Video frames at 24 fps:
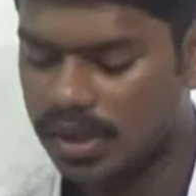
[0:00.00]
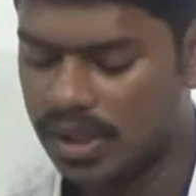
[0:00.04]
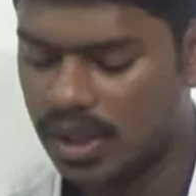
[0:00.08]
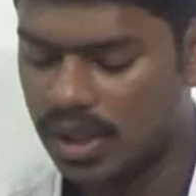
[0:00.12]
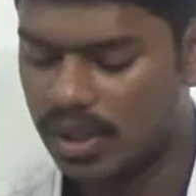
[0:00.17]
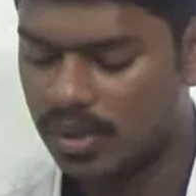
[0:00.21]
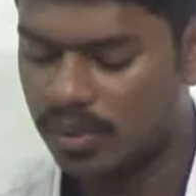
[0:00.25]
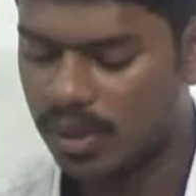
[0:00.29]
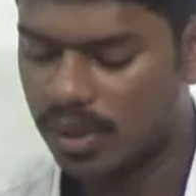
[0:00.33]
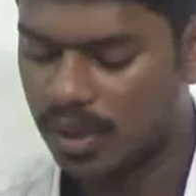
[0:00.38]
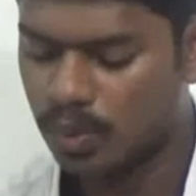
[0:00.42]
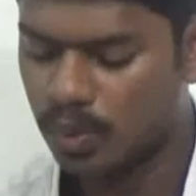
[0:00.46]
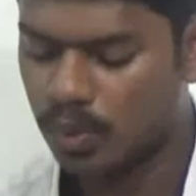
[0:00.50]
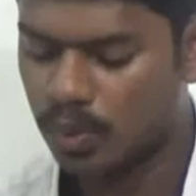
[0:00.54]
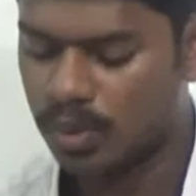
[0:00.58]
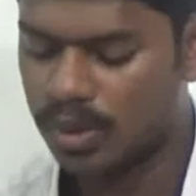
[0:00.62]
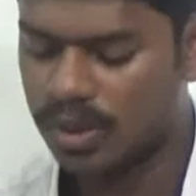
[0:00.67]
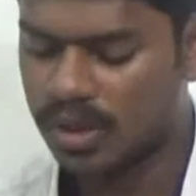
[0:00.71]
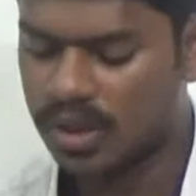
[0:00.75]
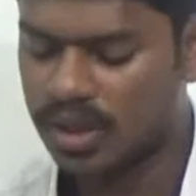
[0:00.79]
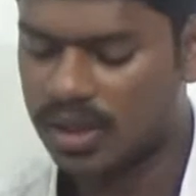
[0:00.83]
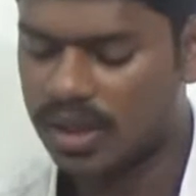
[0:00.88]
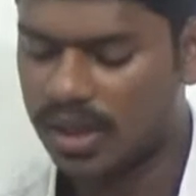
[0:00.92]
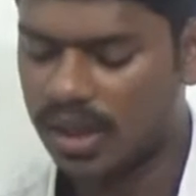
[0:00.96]
இருவர்
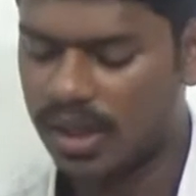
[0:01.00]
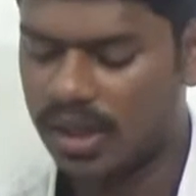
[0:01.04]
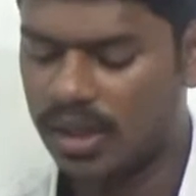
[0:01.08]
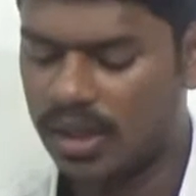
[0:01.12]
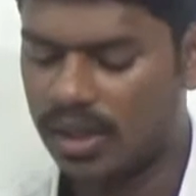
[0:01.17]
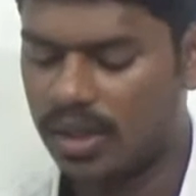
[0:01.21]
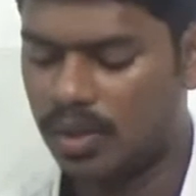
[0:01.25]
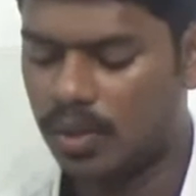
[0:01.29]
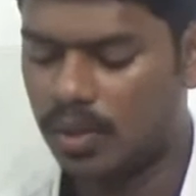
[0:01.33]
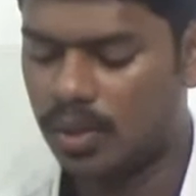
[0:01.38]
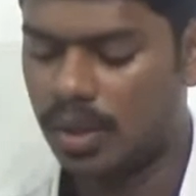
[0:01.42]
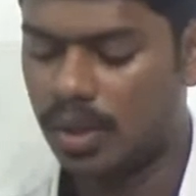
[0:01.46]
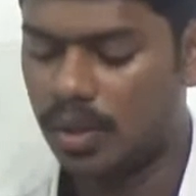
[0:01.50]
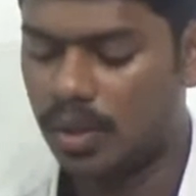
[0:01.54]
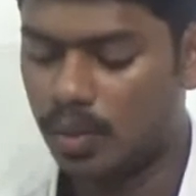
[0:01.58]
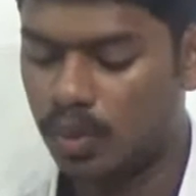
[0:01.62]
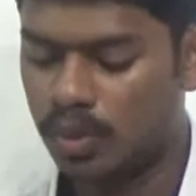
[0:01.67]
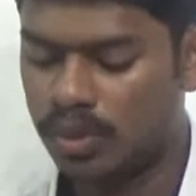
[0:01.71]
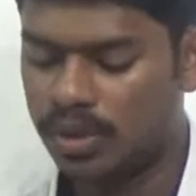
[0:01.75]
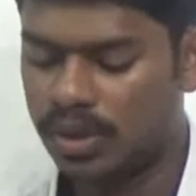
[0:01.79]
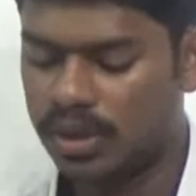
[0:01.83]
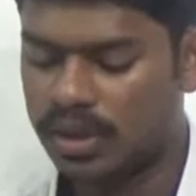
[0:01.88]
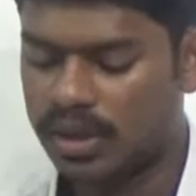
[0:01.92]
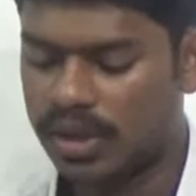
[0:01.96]
உடுக்கண்
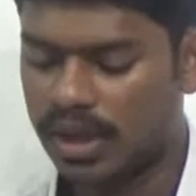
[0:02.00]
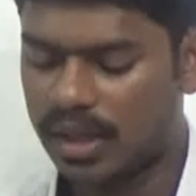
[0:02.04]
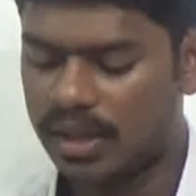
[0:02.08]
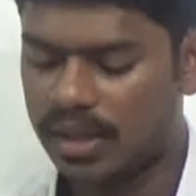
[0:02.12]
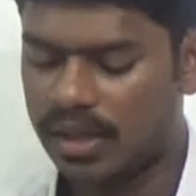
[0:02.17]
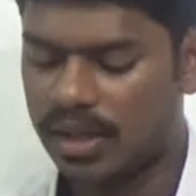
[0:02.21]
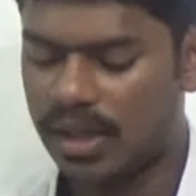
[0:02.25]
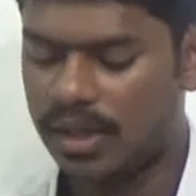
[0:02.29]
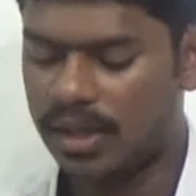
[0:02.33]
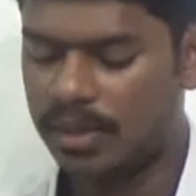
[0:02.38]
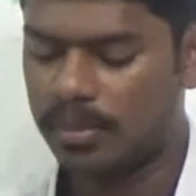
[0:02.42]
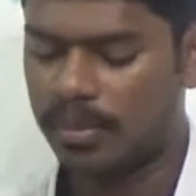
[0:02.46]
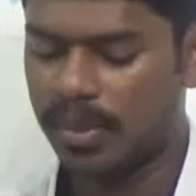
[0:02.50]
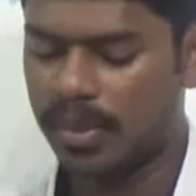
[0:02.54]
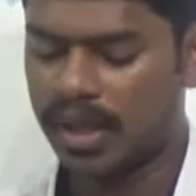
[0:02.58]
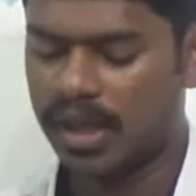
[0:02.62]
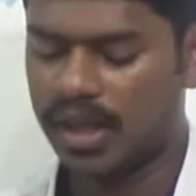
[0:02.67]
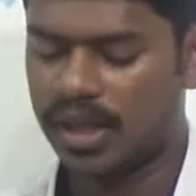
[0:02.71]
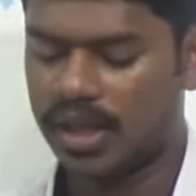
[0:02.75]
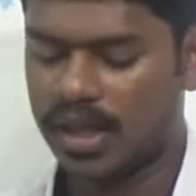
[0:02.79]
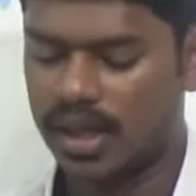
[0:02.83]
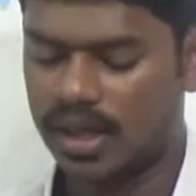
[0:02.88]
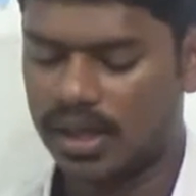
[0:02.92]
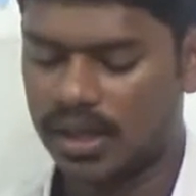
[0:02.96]
உடுக்கண்ணன்
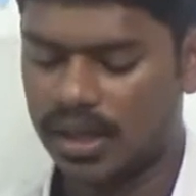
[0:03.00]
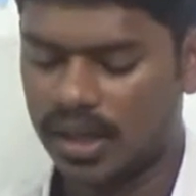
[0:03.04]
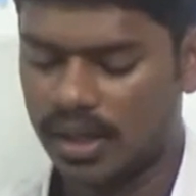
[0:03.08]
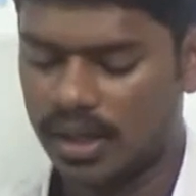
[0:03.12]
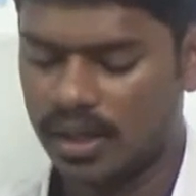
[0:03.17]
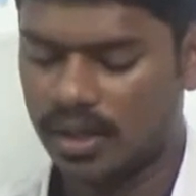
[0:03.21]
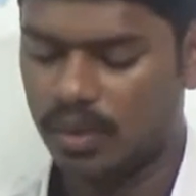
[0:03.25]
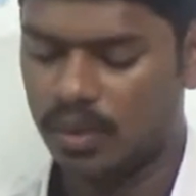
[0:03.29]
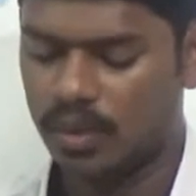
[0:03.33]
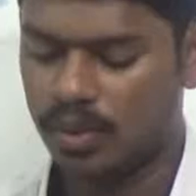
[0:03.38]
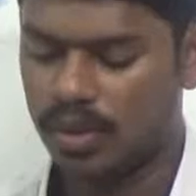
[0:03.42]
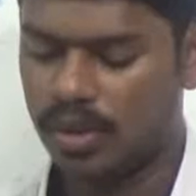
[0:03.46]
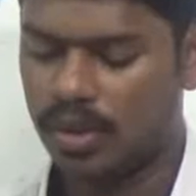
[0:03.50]
மறைக்கண்ணன்